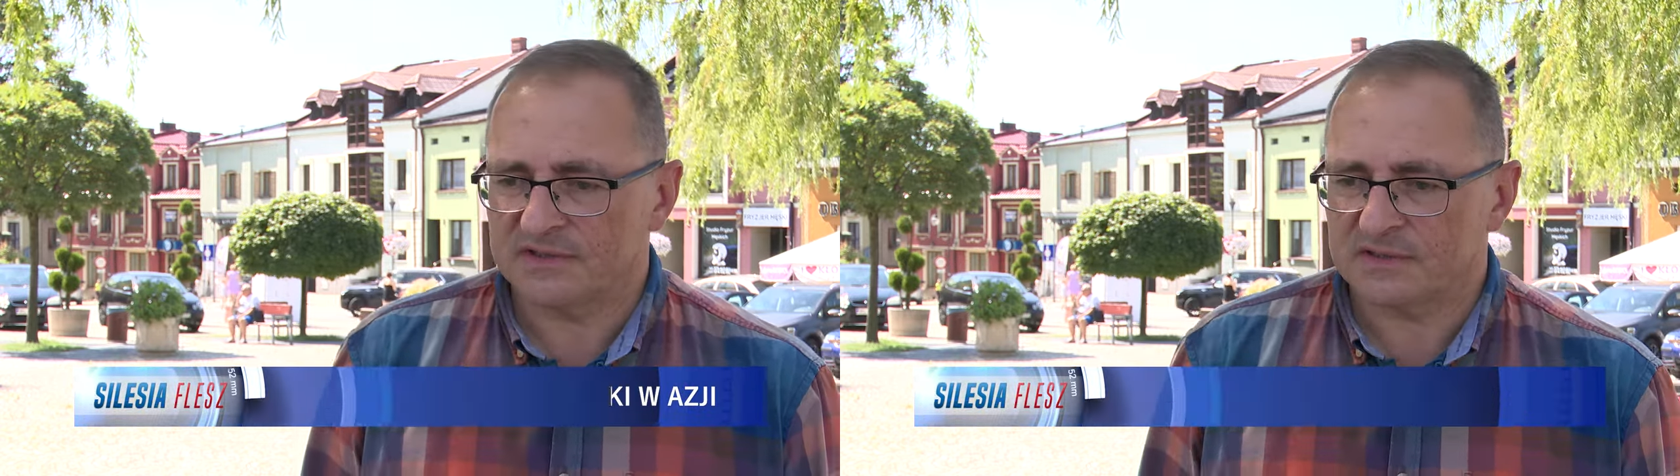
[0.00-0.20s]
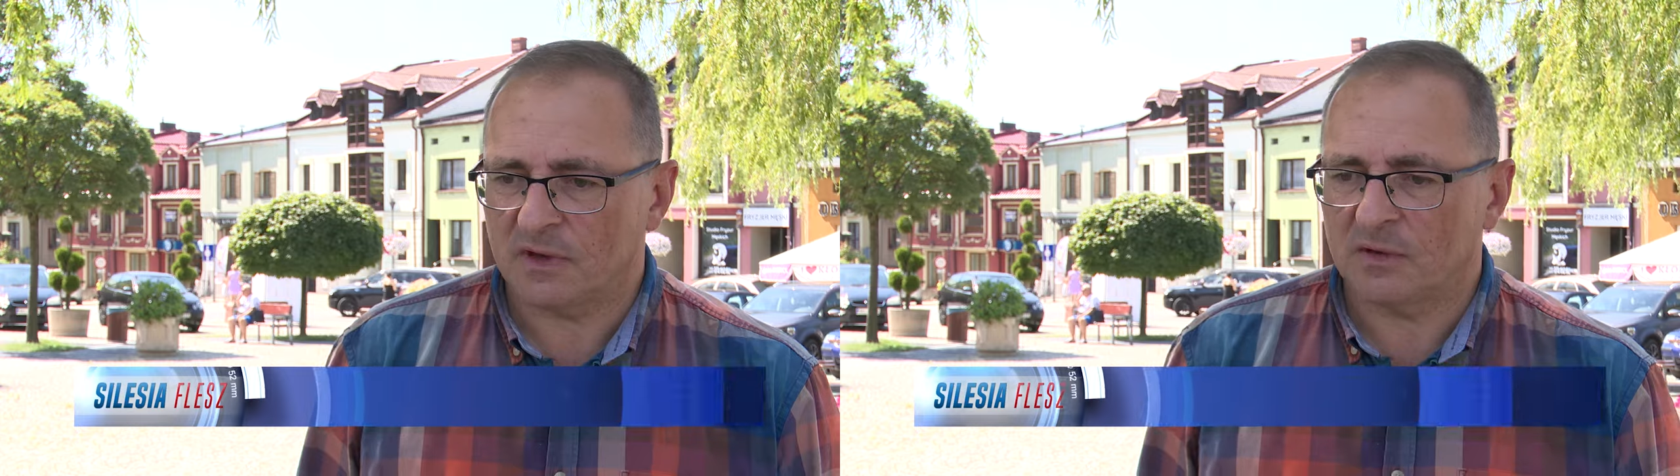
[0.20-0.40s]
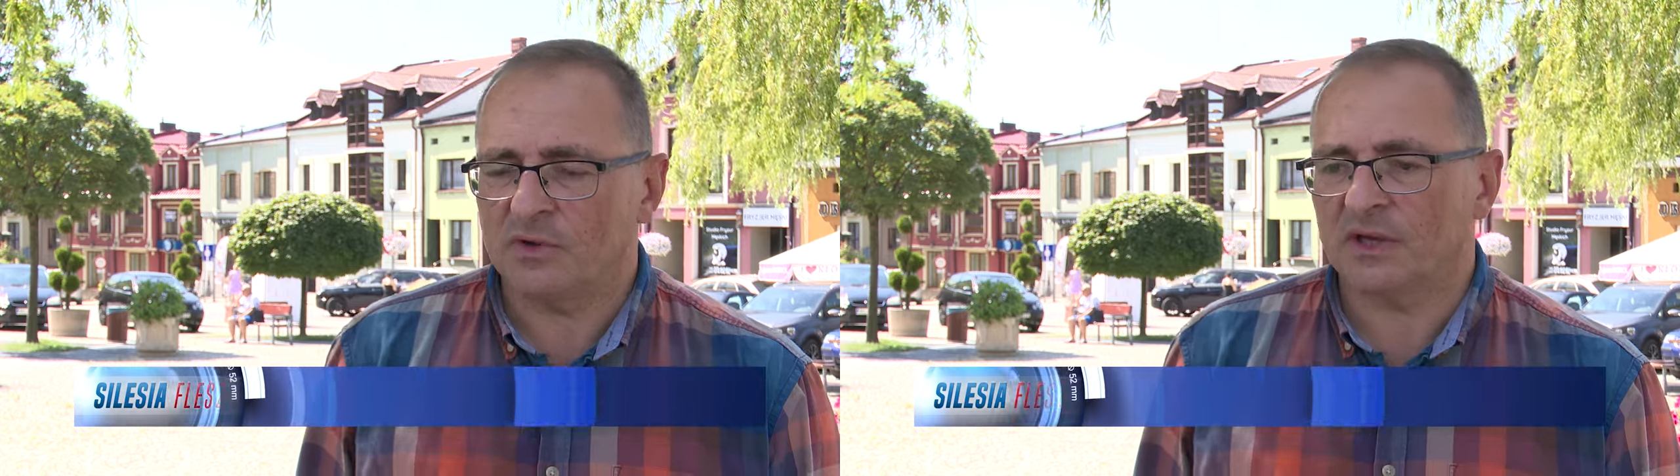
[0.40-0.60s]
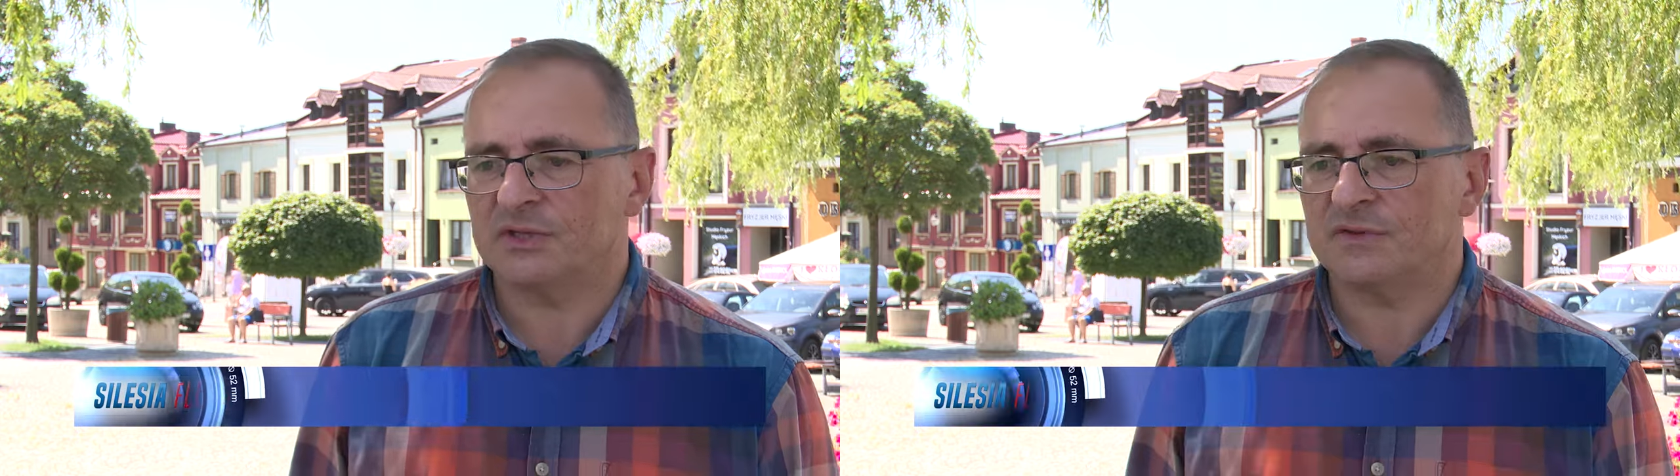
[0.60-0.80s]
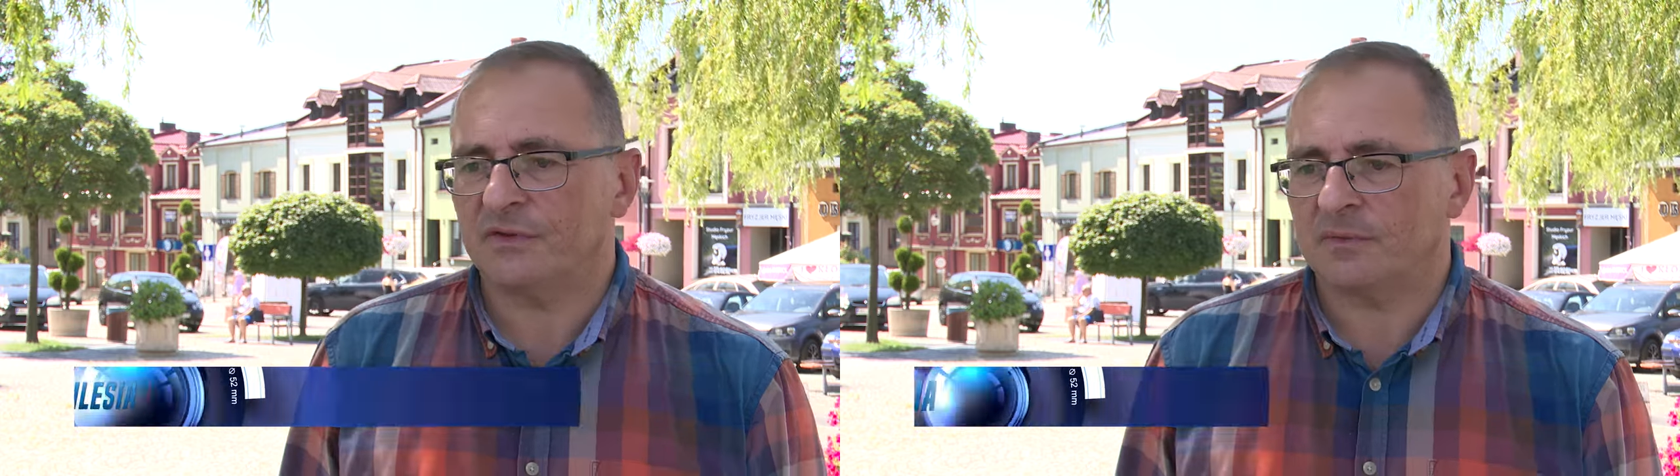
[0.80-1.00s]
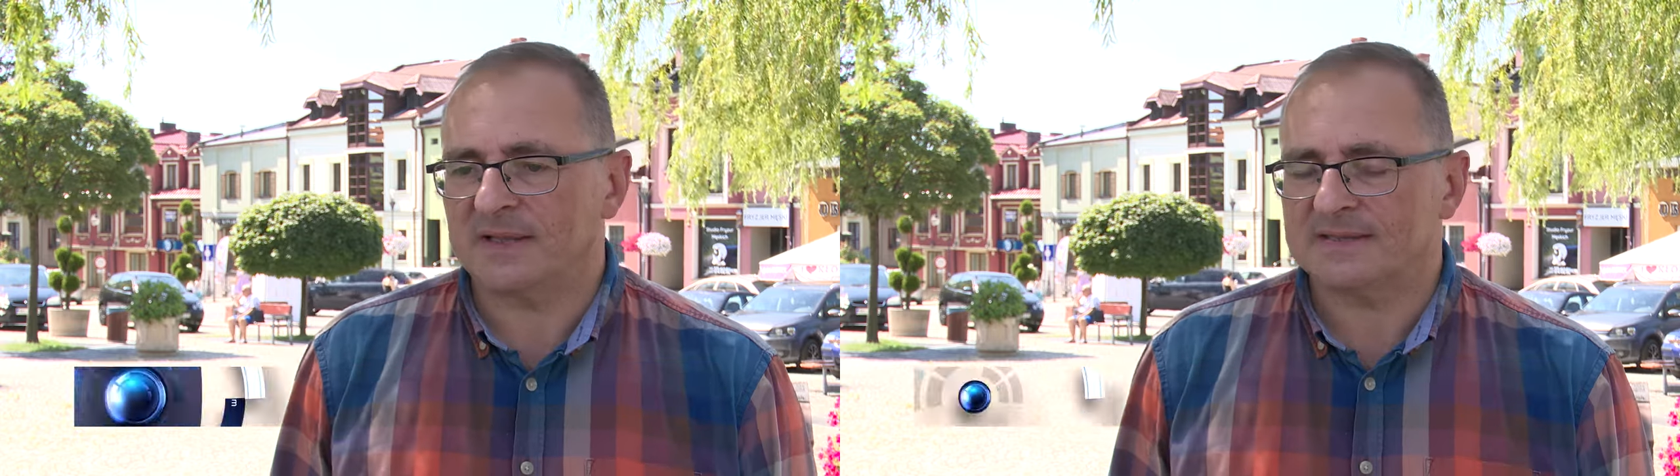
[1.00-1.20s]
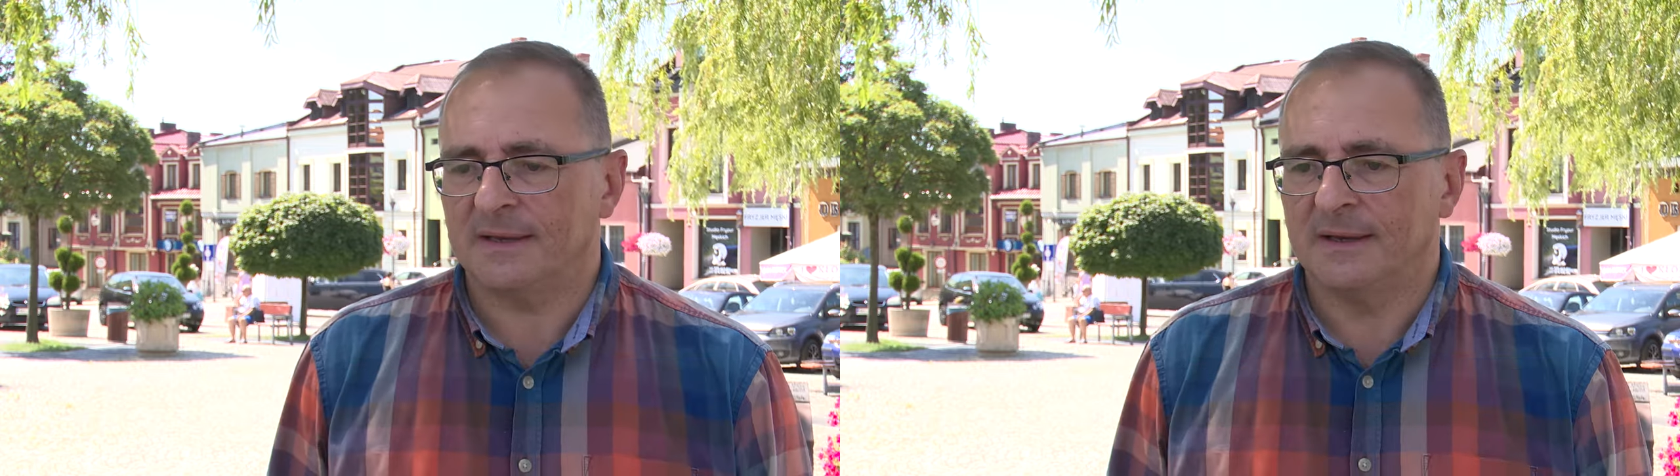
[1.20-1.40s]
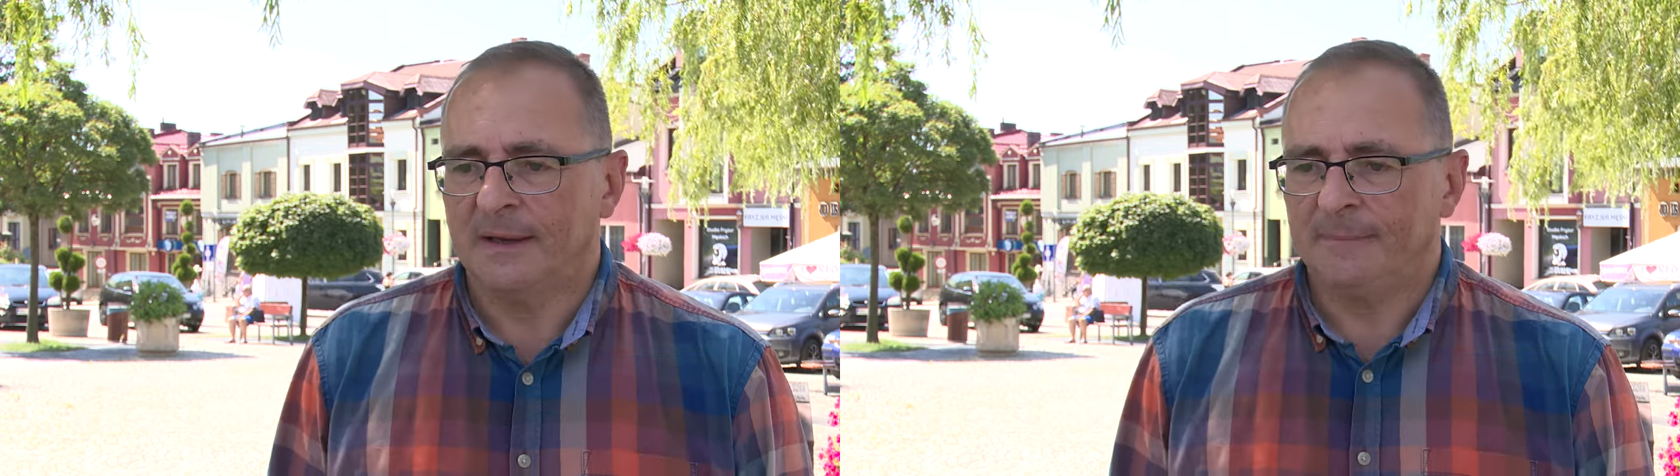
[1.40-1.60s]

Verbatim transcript: wysyłały mu jakieś informacje